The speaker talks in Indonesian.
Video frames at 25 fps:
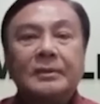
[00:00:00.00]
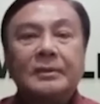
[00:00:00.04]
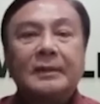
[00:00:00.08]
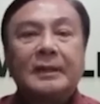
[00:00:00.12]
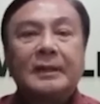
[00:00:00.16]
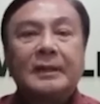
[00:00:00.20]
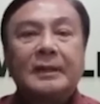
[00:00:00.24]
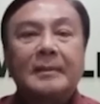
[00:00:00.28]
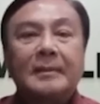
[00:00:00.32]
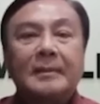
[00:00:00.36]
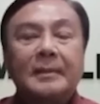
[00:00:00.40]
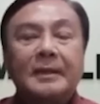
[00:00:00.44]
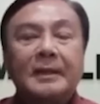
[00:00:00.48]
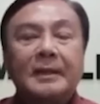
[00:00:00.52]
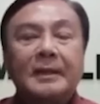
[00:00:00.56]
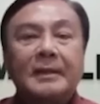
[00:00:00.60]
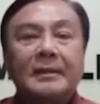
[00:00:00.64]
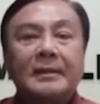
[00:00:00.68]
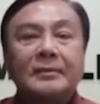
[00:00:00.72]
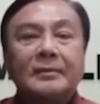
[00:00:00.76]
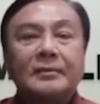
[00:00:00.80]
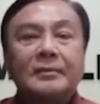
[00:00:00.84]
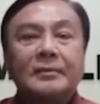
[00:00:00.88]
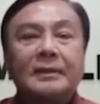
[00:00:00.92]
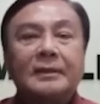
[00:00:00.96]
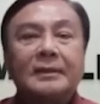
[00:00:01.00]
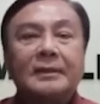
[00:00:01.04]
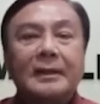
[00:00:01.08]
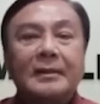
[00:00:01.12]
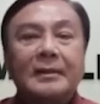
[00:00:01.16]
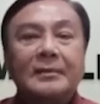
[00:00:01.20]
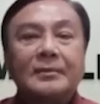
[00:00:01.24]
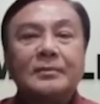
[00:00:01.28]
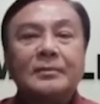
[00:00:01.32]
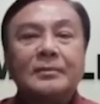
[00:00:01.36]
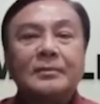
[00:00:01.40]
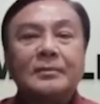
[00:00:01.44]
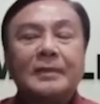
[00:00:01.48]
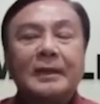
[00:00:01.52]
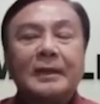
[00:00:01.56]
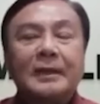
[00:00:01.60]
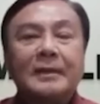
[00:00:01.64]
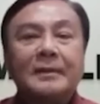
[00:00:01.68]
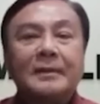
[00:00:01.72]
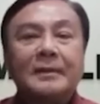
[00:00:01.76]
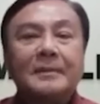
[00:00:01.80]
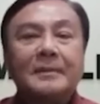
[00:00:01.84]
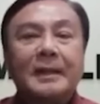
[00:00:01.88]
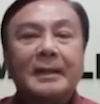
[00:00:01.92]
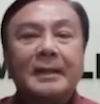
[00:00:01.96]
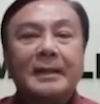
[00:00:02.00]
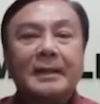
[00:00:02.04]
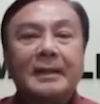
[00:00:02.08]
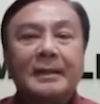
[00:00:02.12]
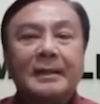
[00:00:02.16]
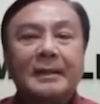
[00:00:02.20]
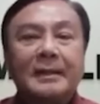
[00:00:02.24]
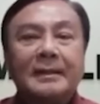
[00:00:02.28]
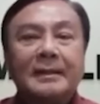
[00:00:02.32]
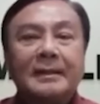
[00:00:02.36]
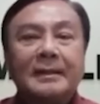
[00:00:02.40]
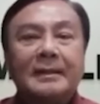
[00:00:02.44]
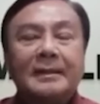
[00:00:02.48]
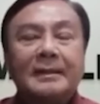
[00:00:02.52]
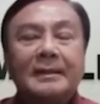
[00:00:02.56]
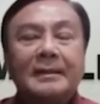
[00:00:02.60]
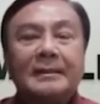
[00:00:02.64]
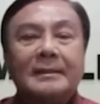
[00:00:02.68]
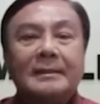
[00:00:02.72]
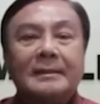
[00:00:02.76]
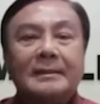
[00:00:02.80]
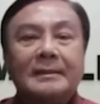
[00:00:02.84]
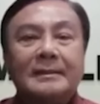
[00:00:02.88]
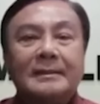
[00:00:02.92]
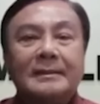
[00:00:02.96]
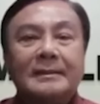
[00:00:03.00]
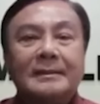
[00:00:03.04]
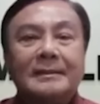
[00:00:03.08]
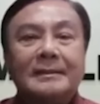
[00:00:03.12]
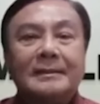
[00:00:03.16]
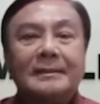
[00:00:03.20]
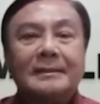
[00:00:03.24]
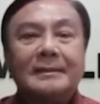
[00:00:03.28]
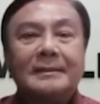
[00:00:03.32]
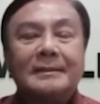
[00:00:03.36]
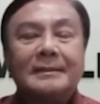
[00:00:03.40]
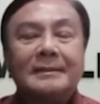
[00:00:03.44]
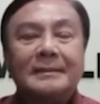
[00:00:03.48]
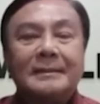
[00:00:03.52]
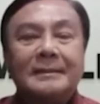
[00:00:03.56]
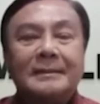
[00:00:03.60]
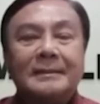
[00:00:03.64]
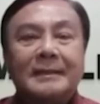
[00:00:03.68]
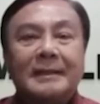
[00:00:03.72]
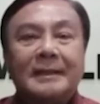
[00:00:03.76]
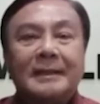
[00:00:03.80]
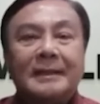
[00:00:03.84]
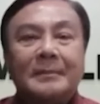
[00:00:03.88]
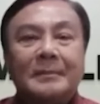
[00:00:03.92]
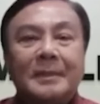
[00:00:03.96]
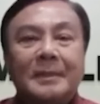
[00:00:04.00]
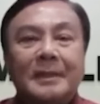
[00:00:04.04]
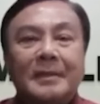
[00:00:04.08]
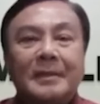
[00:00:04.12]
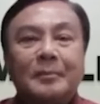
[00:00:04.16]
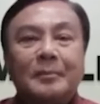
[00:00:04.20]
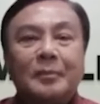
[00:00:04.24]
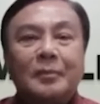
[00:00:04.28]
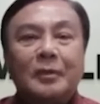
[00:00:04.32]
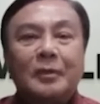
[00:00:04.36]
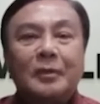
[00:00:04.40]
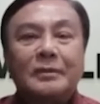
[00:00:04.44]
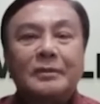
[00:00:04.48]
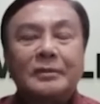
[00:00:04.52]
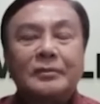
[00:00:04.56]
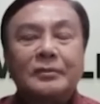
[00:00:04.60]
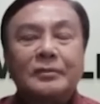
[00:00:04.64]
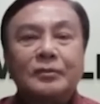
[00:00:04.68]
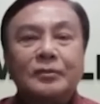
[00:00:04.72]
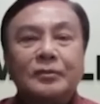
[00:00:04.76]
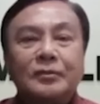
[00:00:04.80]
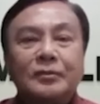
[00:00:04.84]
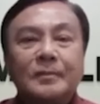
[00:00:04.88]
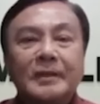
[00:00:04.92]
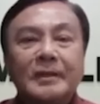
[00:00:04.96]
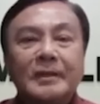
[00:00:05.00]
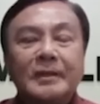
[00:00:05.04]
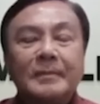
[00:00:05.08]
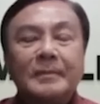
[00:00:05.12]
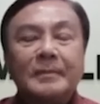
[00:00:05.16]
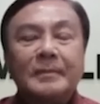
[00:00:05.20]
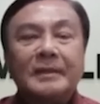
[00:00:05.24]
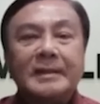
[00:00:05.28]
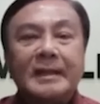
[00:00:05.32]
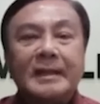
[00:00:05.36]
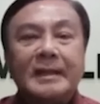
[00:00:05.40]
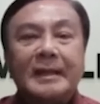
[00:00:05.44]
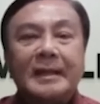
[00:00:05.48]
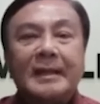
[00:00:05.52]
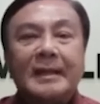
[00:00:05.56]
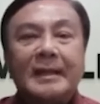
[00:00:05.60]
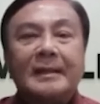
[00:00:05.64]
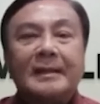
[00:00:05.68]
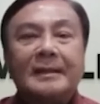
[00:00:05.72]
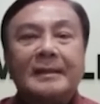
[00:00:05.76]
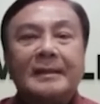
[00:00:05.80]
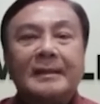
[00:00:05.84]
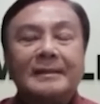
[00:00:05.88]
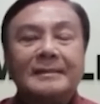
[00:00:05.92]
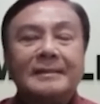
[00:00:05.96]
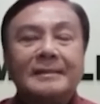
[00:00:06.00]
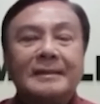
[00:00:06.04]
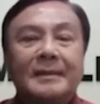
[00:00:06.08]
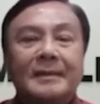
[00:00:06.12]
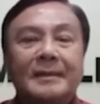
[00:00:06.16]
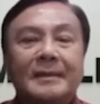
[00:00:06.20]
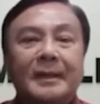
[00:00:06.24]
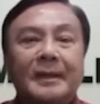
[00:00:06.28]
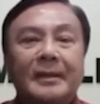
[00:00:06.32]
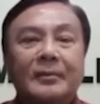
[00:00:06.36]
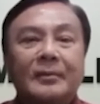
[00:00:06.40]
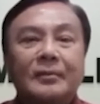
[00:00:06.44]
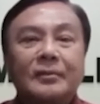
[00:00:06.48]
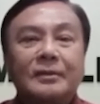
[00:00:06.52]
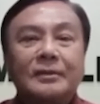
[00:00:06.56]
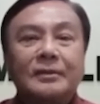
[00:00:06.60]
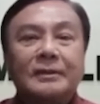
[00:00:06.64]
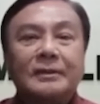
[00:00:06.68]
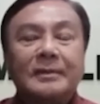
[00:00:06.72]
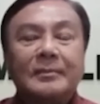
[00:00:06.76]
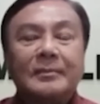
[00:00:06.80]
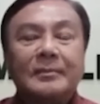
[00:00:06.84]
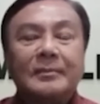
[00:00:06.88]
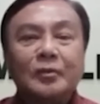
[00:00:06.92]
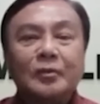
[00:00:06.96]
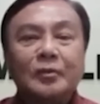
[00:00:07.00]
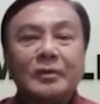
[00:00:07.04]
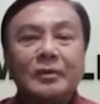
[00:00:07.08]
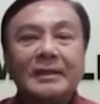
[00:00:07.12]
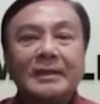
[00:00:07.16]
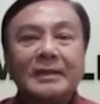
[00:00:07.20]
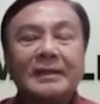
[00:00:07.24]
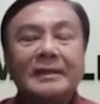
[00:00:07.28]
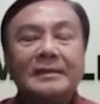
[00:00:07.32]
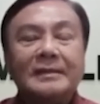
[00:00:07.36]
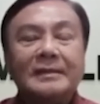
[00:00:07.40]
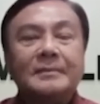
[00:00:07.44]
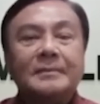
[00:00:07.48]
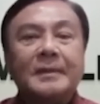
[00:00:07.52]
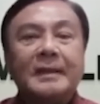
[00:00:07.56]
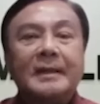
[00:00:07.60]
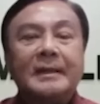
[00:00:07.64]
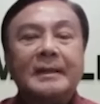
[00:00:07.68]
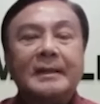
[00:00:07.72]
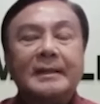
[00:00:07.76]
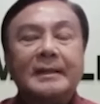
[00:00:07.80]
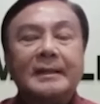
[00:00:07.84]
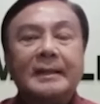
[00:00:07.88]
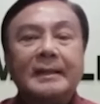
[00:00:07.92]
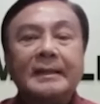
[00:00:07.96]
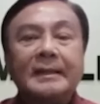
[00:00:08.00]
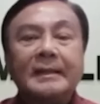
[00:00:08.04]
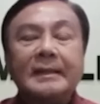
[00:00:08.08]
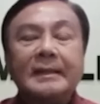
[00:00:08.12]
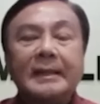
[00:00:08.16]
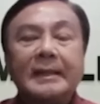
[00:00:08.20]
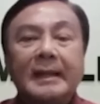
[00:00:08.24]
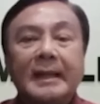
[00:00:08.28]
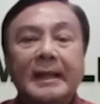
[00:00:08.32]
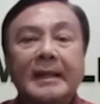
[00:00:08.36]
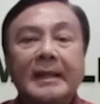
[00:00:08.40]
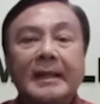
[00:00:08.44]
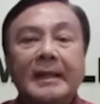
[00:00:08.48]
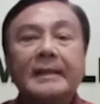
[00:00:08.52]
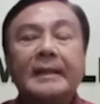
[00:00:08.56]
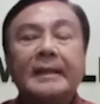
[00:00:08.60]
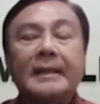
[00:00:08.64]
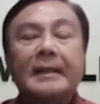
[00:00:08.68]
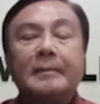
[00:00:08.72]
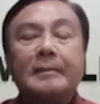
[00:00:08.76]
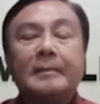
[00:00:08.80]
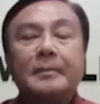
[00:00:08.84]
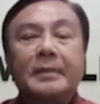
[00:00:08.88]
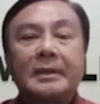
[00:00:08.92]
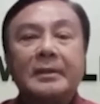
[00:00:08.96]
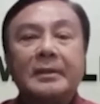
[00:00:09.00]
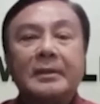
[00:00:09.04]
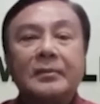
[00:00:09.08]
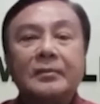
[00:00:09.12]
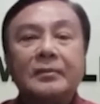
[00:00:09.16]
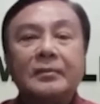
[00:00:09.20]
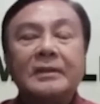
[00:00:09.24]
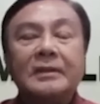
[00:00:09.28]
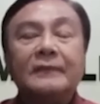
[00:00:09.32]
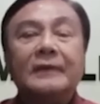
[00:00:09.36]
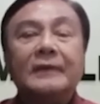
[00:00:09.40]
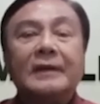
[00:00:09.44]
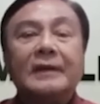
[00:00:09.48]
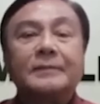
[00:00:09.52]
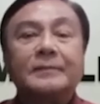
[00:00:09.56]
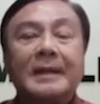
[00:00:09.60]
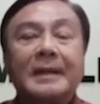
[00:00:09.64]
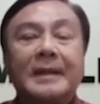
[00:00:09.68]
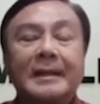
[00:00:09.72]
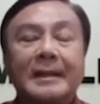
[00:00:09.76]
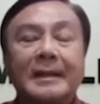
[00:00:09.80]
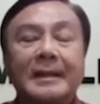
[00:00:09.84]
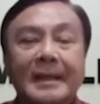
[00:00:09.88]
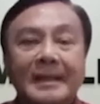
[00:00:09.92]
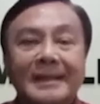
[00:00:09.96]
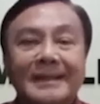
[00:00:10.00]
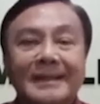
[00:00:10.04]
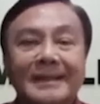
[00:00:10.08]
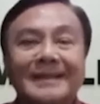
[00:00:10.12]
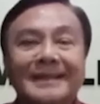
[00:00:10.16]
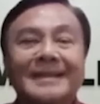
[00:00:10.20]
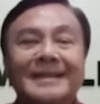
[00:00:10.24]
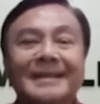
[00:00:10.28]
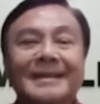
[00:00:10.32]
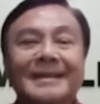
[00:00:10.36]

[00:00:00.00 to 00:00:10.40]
karena mereka juga tahu bagaimana eh, apa proses hukum ini berjalan, siapa yang harus ditemui dan sebagainya. Inilah okay. yang perlu diwaspadai.